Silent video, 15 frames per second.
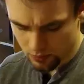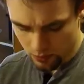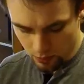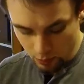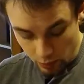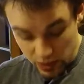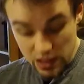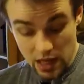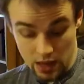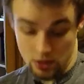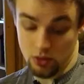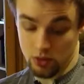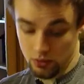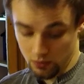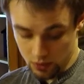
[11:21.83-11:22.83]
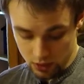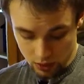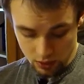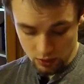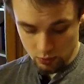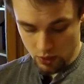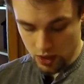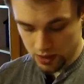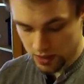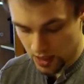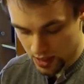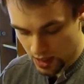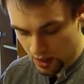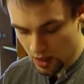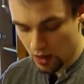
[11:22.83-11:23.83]
mnie, oczywiście to jest moje
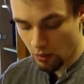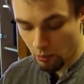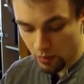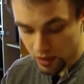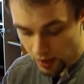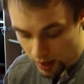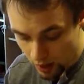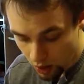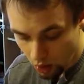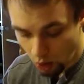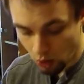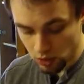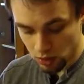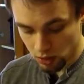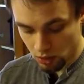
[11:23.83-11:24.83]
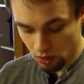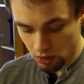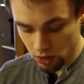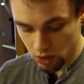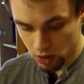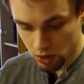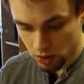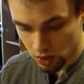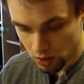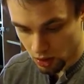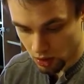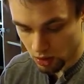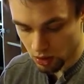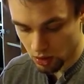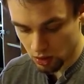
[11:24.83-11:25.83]
zdanie, mnie ostrość
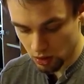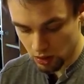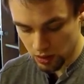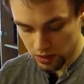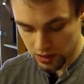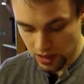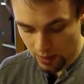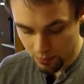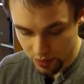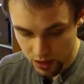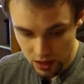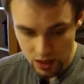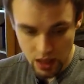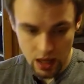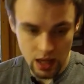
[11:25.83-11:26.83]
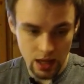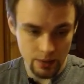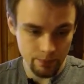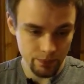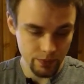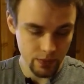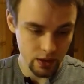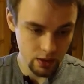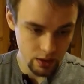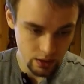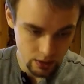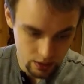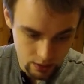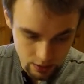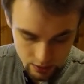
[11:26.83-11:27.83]
y, zabija
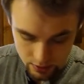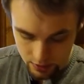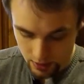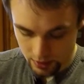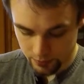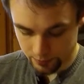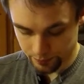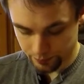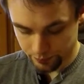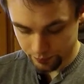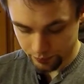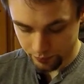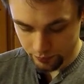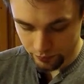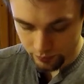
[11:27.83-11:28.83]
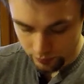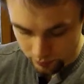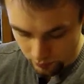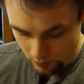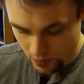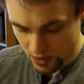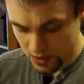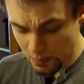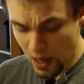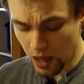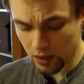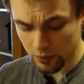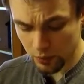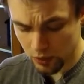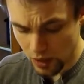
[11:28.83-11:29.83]
y, ten
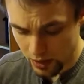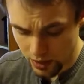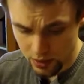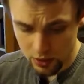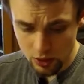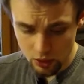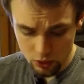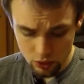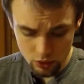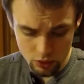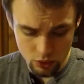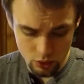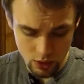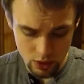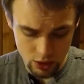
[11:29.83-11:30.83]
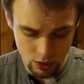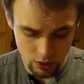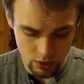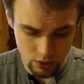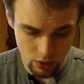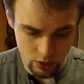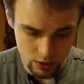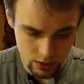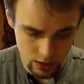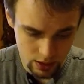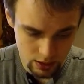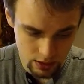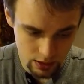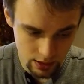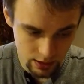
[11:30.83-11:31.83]
smak. Totalnie, ja tylko czuję, że to jest ostre
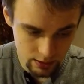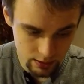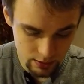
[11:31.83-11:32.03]
i tyle.